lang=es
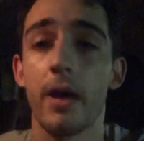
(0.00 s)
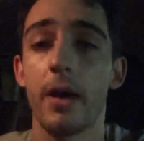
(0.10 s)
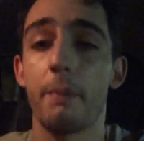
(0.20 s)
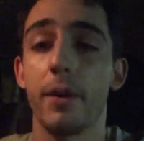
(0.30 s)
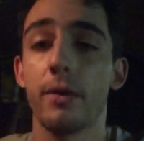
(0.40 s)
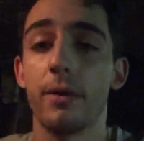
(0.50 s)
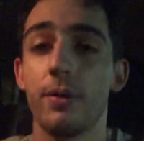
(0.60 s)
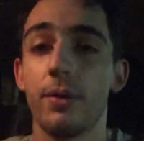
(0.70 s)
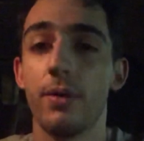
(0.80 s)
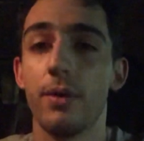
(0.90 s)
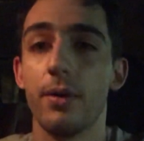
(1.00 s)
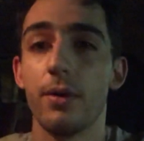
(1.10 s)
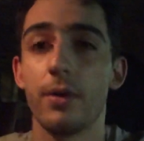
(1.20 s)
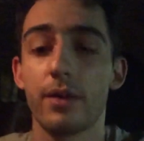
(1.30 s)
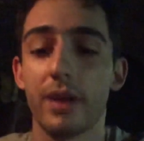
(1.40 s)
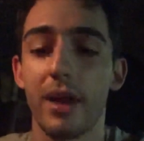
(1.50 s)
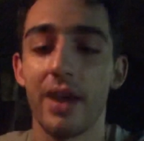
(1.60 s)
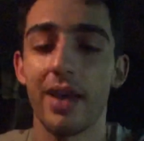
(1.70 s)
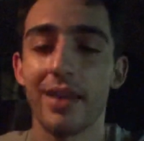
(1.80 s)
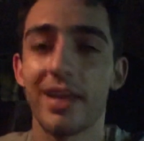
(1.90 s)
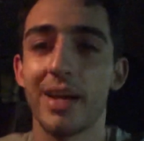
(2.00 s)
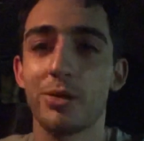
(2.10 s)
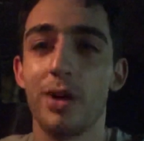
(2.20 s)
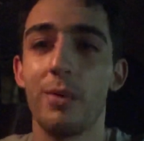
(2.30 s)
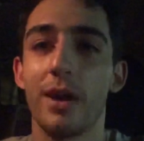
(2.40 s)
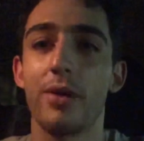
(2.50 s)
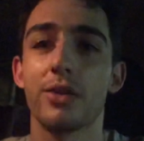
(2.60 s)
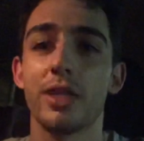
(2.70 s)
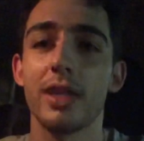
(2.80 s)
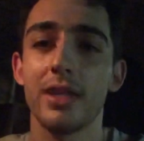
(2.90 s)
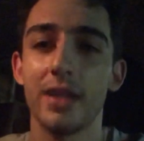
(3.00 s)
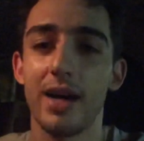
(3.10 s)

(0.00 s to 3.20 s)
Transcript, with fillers: Espero que tengáis una buena noche,